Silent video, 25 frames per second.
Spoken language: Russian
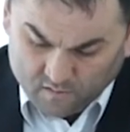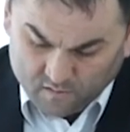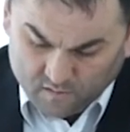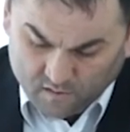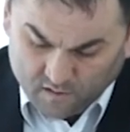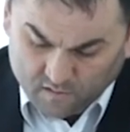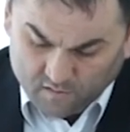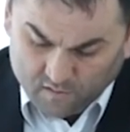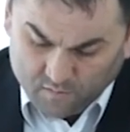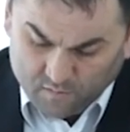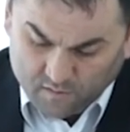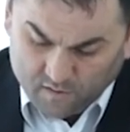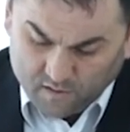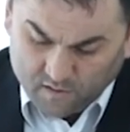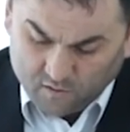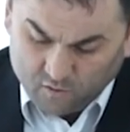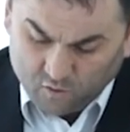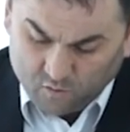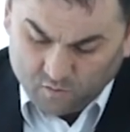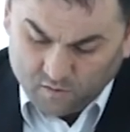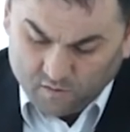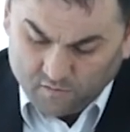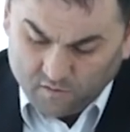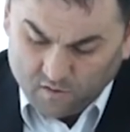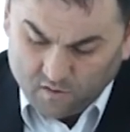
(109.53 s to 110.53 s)
средств и
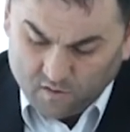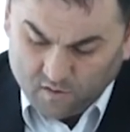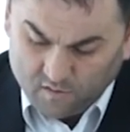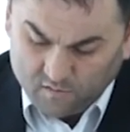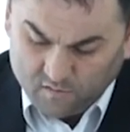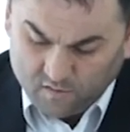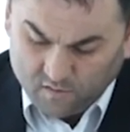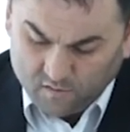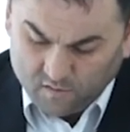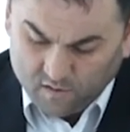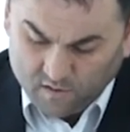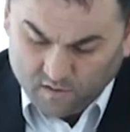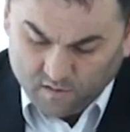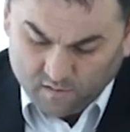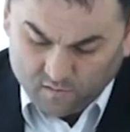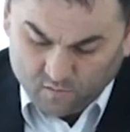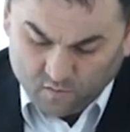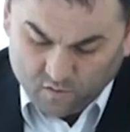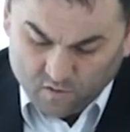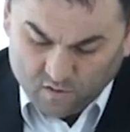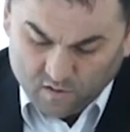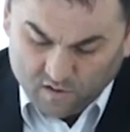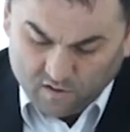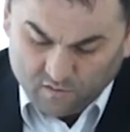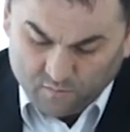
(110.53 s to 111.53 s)
психотропных веществ, выявление
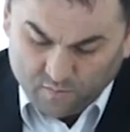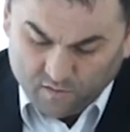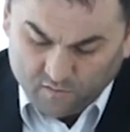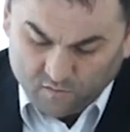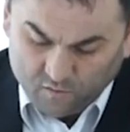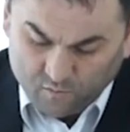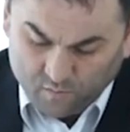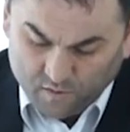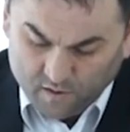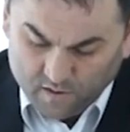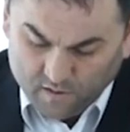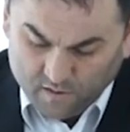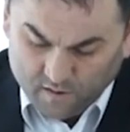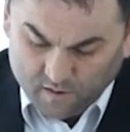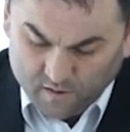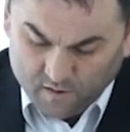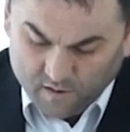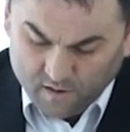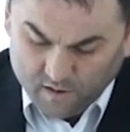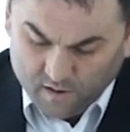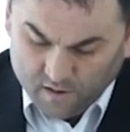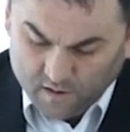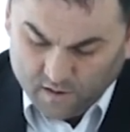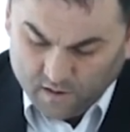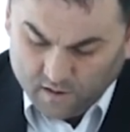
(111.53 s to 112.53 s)
источников поступления
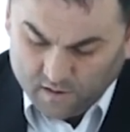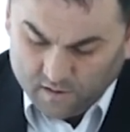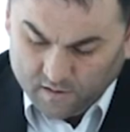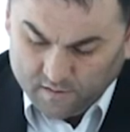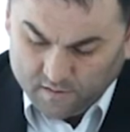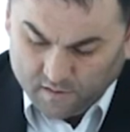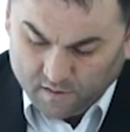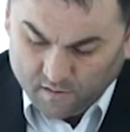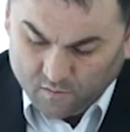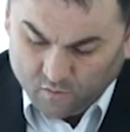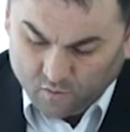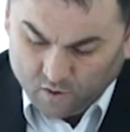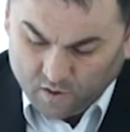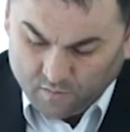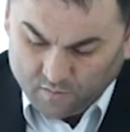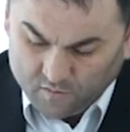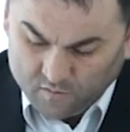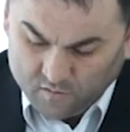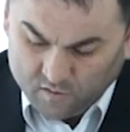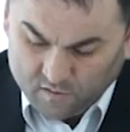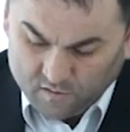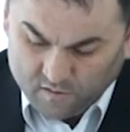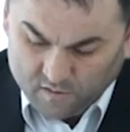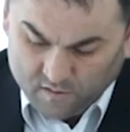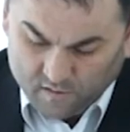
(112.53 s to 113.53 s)
их на территории
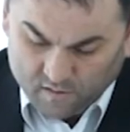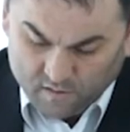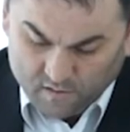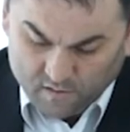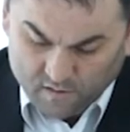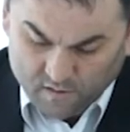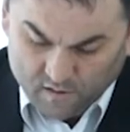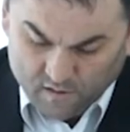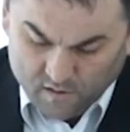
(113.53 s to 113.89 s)
обслуживания